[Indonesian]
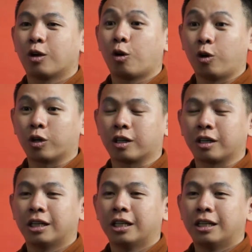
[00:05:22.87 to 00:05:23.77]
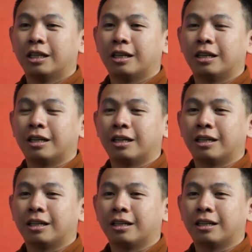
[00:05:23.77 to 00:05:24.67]
core
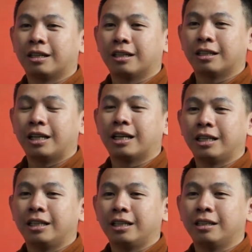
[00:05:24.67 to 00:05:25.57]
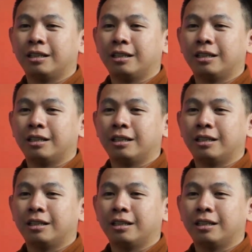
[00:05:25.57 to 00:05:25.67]
uh, dari